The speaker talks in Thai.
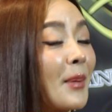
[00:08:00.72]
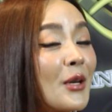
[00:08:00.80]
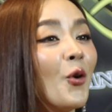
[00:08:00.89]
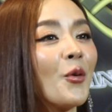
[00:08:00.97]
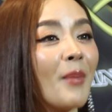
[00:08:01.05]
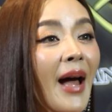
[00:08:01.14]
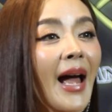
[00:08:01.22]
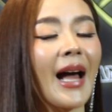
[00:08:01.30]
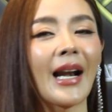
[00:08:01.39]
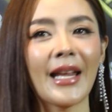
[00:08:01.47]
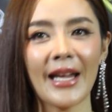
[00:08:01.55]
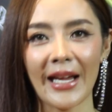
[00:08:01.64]
ไปโดนบ้าง
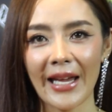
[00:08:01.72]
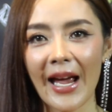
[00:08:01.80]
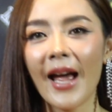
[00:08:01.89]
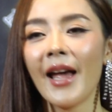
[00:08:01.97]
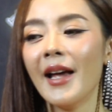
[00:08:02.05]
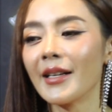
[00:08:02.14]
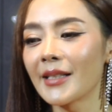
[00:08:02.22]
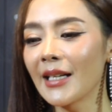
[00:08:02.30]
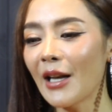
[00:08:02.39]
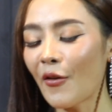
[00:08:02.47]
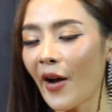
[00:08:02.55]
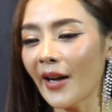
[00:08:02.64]
อะไรอย่างเงี้ย ซึ่
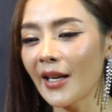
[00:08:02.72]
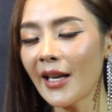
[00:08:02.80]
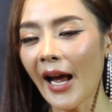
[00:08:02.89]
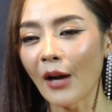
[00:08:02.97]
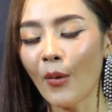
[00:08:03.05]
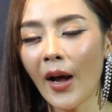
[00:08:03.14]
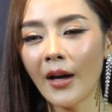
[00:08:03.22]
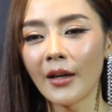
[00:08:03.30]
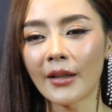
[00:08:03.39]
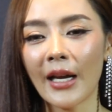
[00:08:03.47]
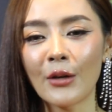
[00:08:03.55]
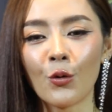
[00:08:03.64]
งเราก็อธิษฐานว่าเอ
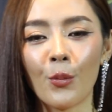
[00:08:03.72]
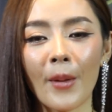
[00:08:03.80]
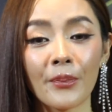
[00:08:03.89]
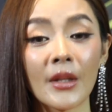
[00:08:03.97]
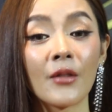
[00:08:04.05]
อถ้าหนูแบบ